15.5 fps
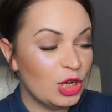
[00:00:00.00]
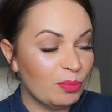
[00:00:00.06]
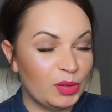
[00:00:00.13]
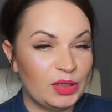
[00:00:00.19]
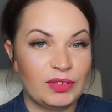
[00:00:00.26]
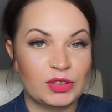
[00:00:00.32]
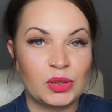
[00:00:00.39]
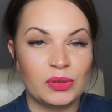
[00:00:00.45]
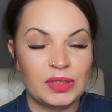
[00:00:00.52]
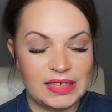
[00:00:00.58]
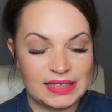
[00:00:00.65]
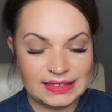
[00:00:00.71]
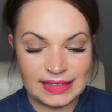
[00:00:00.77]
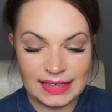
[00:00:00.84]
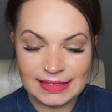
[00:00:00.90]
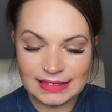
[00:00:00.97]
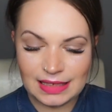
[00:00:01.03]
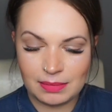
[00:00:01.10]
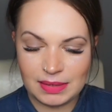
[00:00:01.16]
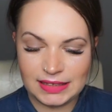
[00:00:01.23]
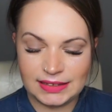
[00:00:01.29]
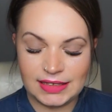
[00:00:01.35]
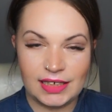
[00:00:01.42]
ponieważ on jest z tej
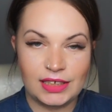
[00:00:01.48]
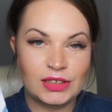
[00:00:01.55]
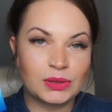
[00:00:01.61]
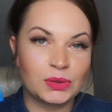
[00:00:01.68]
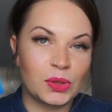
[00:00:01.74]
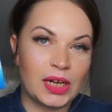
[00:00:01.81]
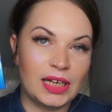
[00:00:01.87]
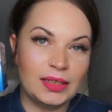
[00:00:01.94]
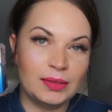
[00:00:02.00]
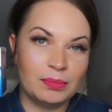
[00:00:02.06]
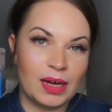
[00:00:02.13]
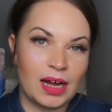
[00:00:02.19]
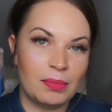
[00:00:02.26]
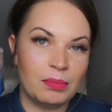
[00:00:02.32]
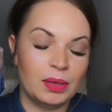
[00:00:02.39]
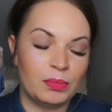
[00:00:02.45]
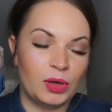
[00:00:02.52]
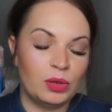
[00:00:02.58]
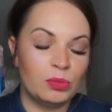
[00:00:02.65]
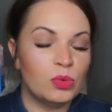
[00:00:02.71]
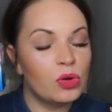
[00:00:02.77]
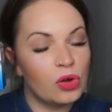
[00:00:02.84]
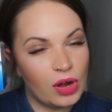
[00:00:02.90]
samej serii, z której mam
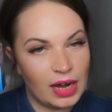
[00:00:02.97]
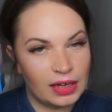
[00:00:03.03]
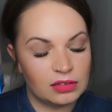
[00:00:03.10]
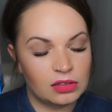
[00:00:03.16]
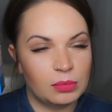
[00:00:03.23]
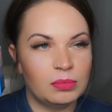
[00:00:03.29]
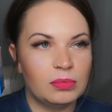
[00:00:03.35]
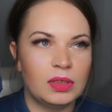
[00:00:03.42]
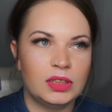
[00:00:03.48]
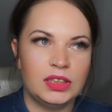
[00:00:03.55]
moją ukochaną,